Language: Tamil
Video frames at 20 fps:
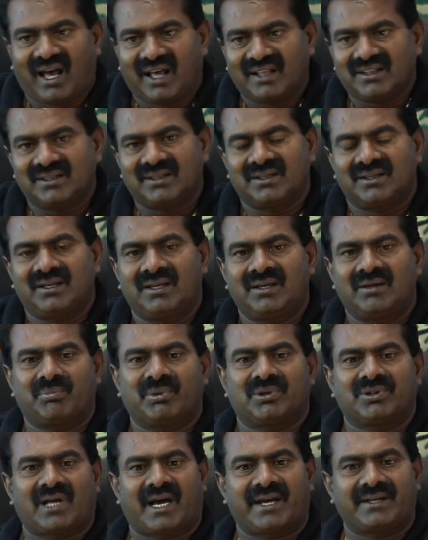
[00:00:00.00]
அது
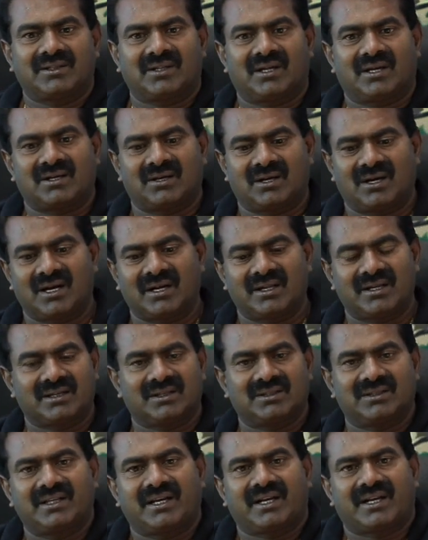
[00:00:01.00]
இப்போ இந்த ஐந்தாண்டு காலம்
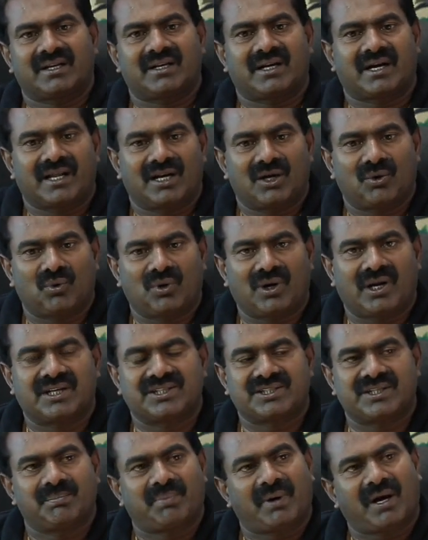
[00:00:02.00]
இருக்குது எனக்கு இடையில
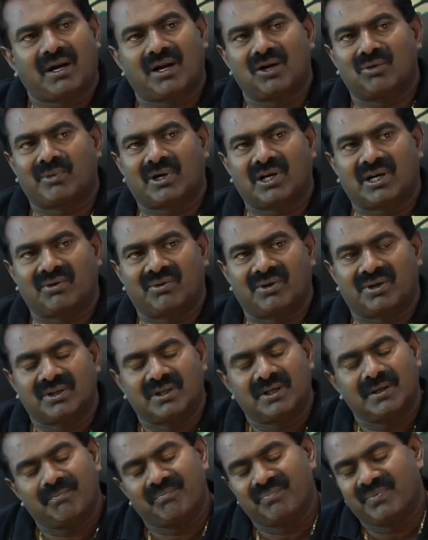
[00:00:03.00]
உள்ளாட்சி பாராளுமன்றம்
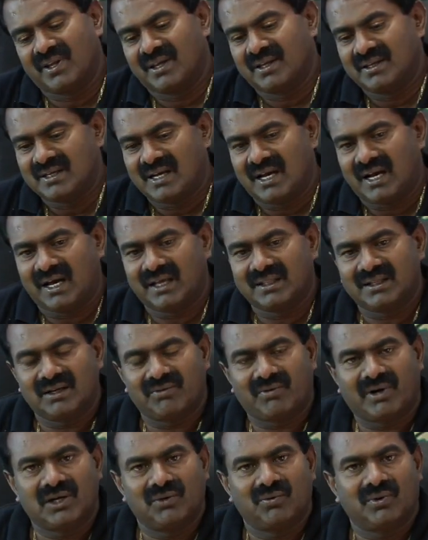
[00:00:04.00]
வருது
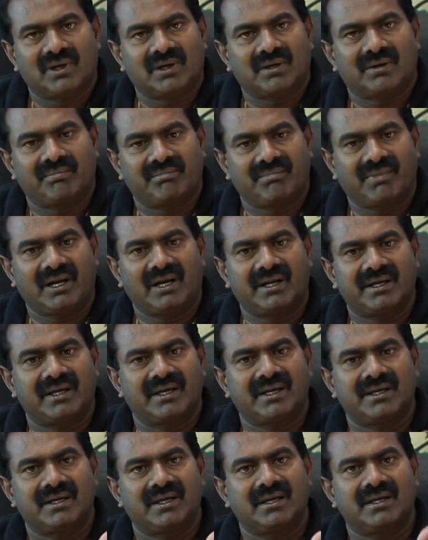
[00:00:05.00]
அதில் வலுவாக மேலே
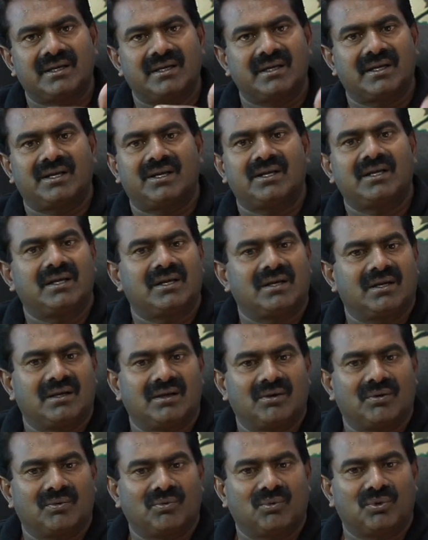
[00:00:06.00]
ஏறி ஏறி ஏறி
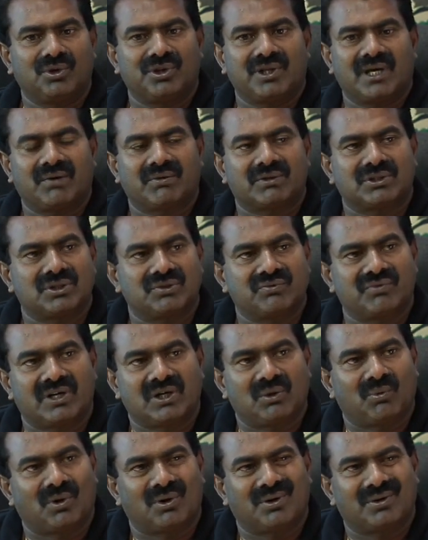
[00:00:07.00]
உறுதியாக வந்து
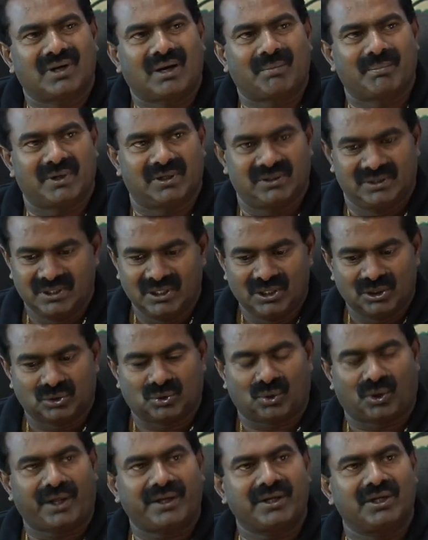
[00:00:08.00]
வெல்லுவோம் நம்ம
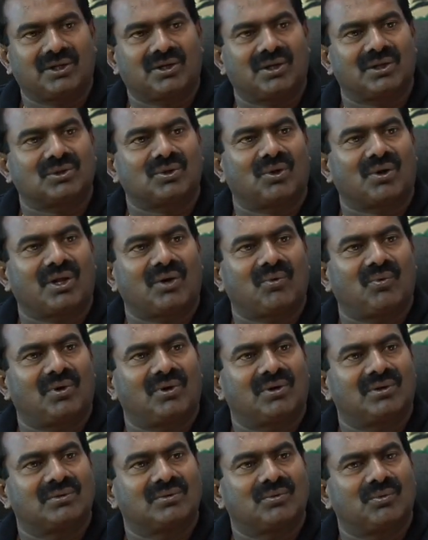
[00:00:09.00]
தொடங்கிட்டோம்
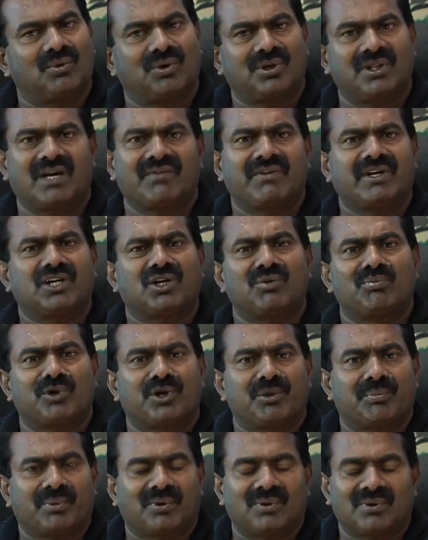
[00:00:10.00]
தொடருவோம் உறுதியாக வென்று
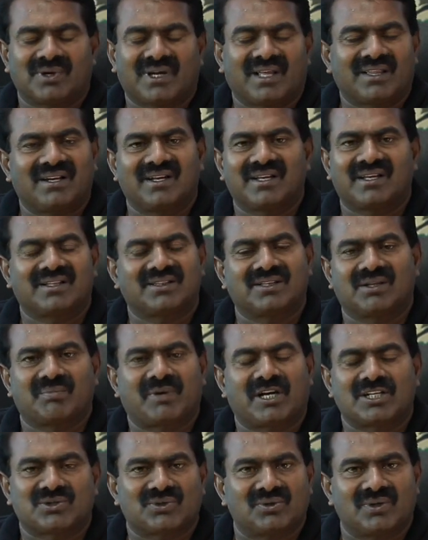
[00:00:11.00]
முடிப்போம் அதில் எந்த
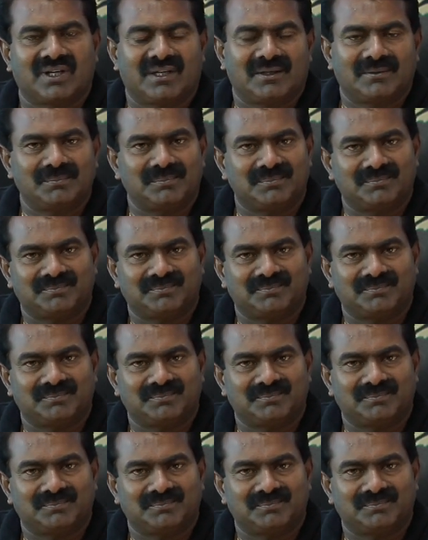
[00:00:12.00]
மாற்றம் இல்லை